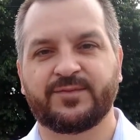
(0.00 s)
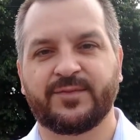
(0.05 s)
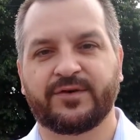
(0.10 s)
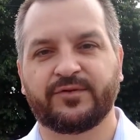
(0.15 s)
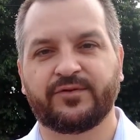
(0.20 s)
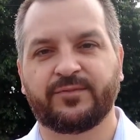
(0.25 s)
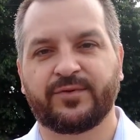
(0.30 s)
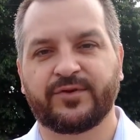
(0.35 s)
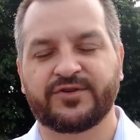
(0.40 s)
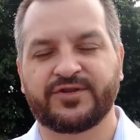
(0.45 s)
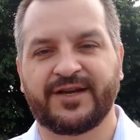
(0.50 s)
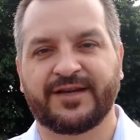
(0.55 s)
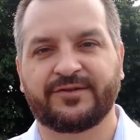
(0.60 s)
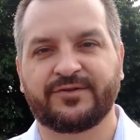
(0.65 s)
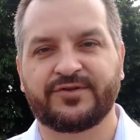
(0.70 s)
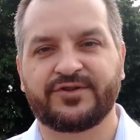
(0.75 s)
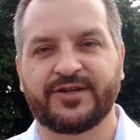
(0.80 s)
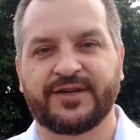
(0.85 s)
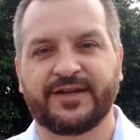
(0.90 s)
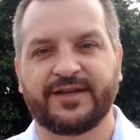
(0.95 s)
mão do
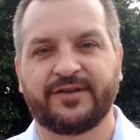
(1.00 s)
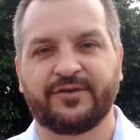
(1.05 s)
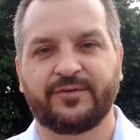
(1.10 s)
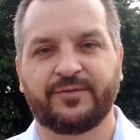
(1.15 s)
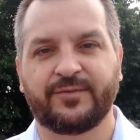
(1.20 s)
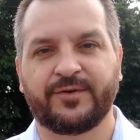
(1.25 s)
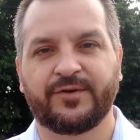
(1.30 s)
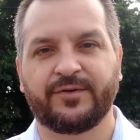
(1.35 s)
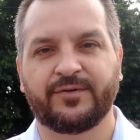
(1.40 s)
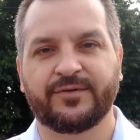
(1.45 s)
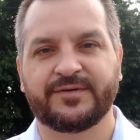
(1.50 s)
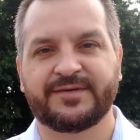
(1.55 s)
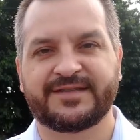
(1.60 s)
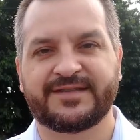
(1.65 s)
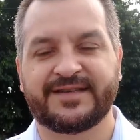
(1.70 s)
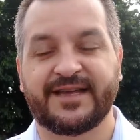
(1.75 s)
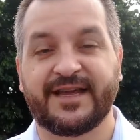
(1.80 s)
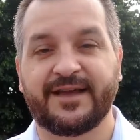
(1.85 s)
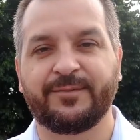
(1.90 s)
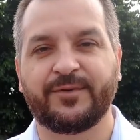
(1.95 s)
projeto de lei número
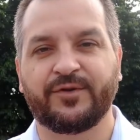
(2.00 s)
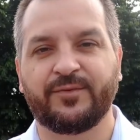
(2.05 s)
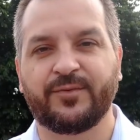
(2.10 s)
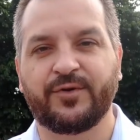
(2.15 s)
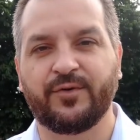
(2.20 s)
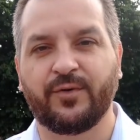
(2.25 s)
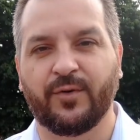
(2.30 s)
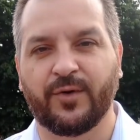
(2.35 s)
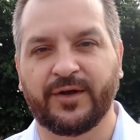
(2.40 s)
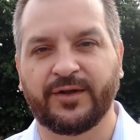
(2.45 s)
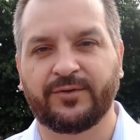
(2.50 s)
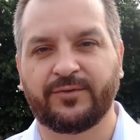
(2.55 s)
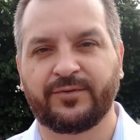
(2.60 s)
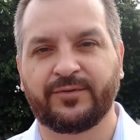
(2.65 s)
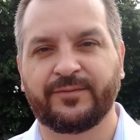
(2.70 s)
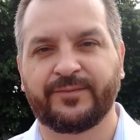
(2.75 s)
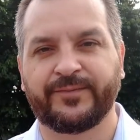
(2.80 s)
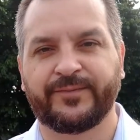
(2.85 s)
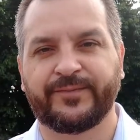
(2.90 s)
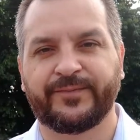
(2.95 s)
CM número
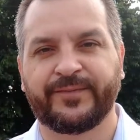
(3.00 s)
8,